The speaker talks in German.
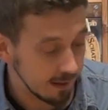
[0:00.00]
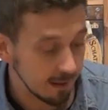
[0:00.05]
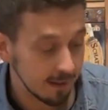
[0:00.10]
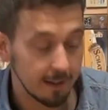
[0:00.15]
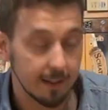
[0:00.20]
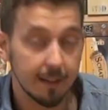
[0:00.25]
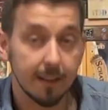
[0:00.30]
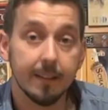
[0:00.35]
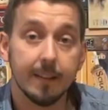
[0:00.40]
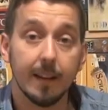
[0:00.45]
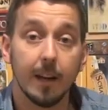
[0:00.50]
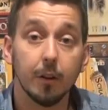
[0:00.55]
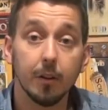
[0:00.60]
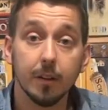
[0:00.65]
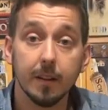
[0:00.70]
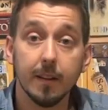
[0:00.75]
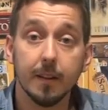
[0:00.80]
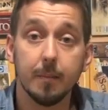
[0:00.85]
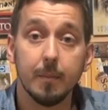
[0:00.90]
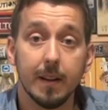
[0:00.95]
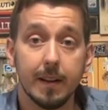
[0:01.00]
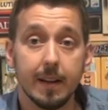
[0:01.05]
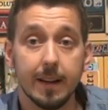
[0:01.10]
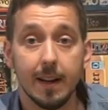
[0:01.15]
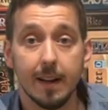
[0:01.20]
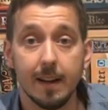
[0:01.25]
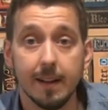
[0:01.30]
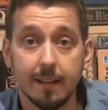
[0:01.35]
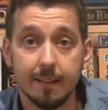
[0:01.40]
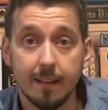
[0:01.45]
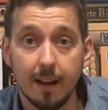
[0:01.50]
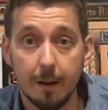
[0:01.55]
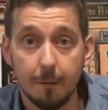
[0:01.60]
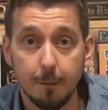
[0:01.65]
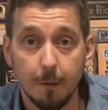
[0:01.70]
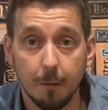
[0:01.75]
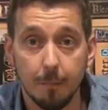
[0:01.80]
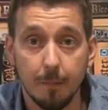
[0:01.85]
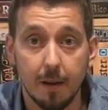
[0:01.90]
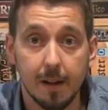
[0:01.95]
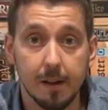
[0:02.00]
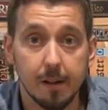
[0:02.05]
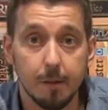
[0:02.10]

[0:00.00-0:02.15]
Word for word: Ich zeige euch das Material jetzt einfach mal